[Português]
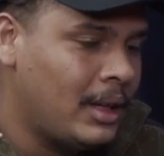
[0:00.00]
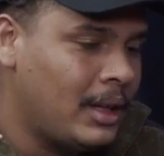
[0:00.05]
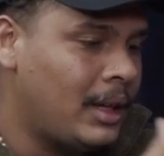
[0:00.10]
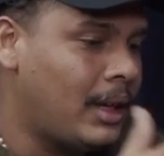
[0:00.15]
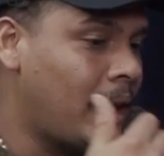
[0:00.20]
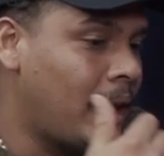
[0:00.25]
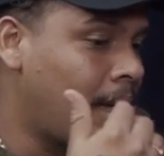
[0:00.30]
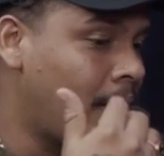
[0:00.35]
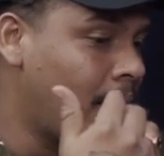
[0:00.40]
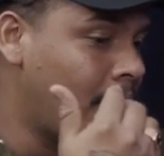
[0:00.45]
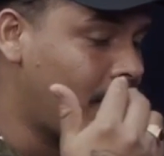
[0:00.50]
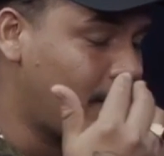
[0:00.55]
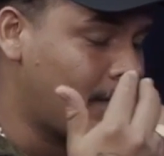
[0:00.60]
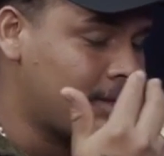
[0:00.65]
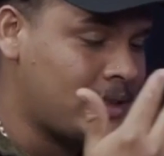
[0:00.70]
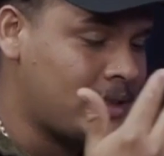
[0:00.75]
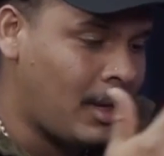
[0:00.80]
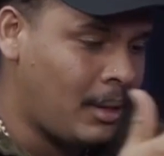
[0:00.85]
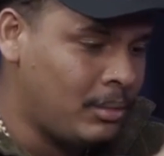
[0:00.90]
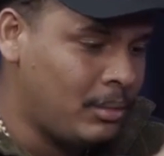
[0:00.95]
é,
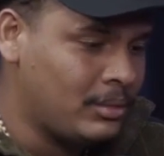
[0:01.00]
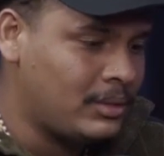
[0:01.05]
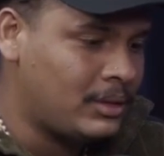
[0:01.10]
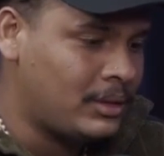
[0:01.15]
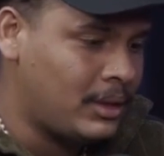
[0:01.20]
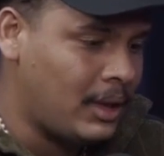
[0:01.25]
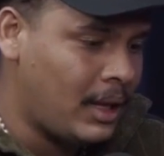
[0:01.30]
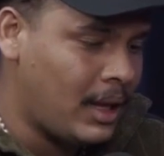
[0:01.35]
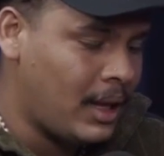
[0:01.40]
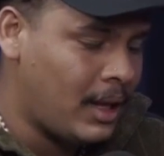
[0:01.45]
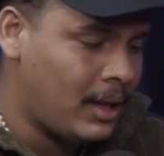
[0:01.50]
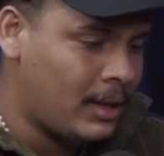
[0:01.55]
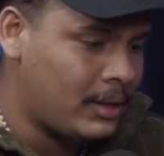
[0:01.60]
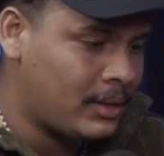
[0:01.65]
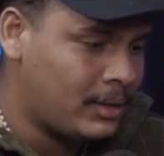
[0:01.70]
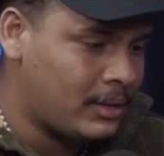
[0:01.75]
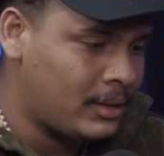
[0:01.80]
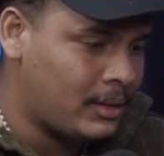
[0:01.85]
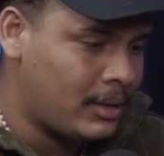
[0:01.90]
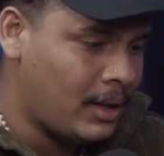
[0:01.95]
esse álbum, é,
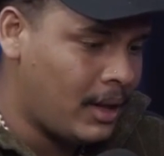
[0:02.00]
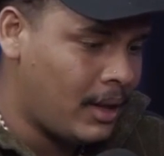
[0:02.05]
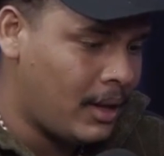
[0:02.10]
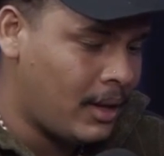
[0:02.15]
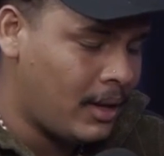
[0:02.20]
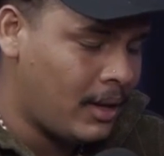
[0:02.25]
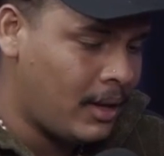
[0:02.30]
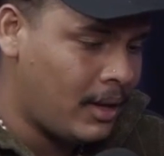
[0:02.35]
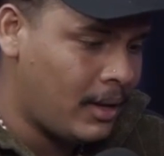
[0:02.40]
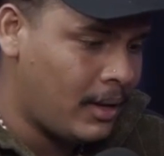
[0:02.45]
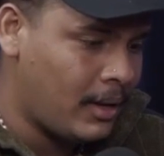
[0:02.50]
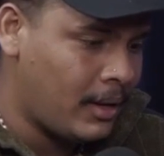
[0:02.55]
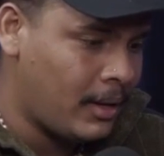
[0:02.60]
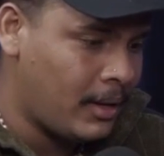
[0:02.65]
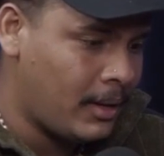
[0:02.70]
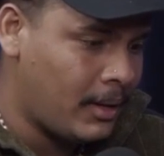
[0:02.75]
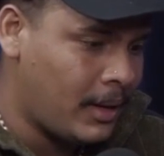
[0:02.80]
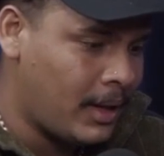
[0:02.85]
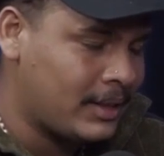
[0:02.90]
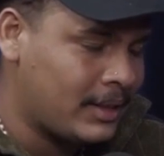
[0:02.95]

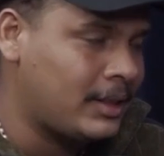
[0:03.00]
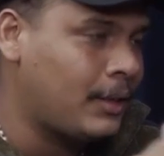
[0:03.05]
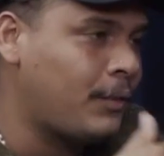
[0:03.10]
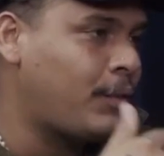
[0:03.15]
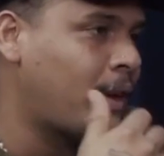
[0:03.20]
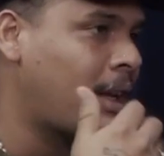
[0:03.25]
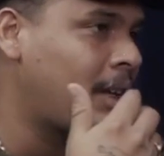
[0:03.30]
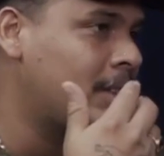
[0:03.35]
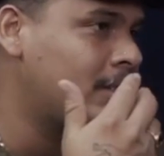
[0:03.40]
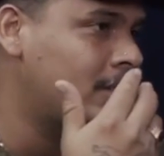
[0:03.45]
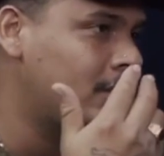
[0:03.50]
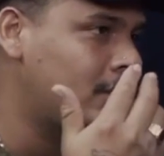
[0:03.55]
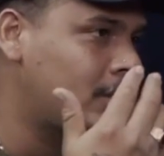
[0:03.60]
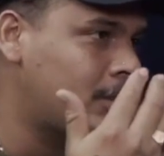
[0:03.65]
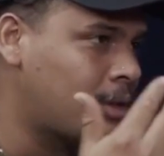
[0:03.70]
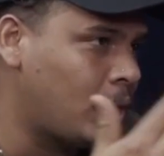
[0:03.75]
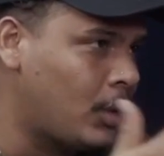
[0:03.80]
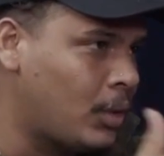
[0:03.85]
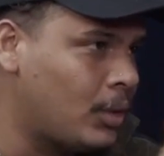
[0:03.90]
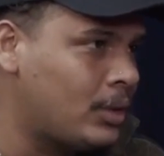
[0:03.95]
é, essa frase
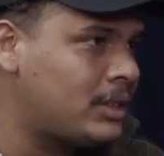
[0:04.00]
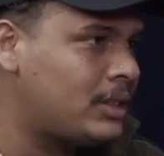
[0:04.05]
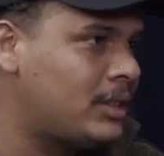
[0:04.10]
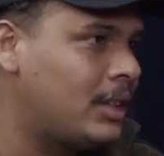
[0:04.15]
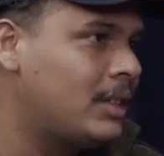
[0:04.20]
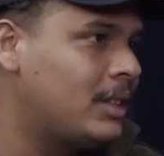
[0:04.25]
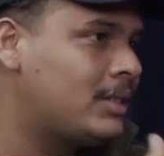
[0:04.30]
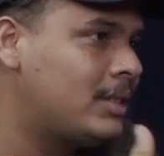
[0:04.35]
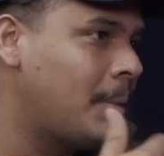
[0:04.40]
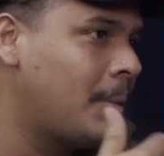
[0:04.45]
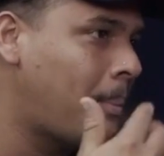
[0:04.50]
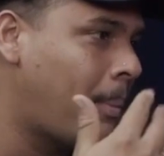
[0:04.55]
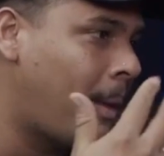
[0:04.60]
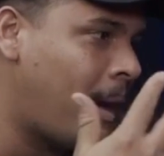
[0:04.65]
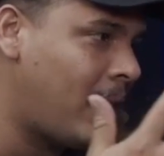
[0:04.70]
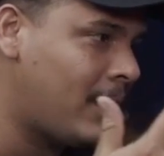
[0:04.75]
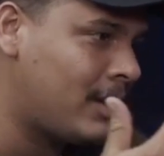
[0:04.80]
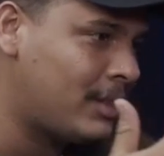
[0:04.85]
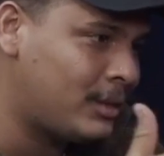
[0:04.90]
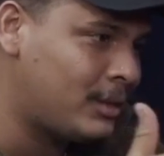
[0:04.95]
trouxe esse
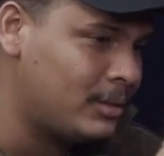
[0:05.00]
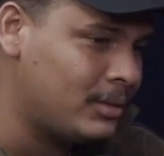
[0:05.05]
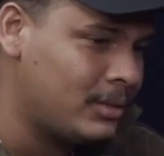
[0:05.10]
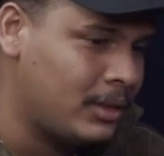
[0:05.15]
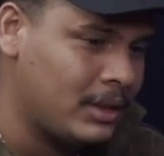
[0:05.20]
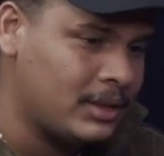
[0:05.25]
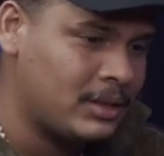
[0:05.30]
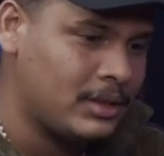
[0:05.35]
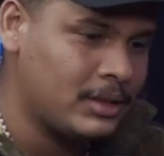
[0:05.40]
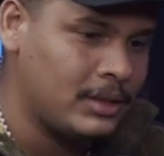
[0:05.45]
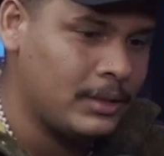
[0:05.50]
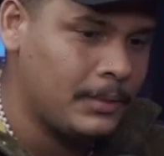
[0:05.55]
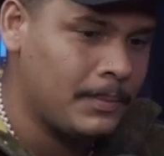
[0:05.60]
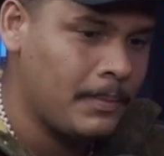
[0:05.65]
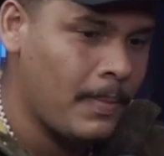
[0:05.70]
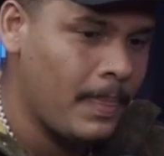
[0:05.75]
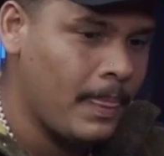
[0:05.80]
impacto, assim.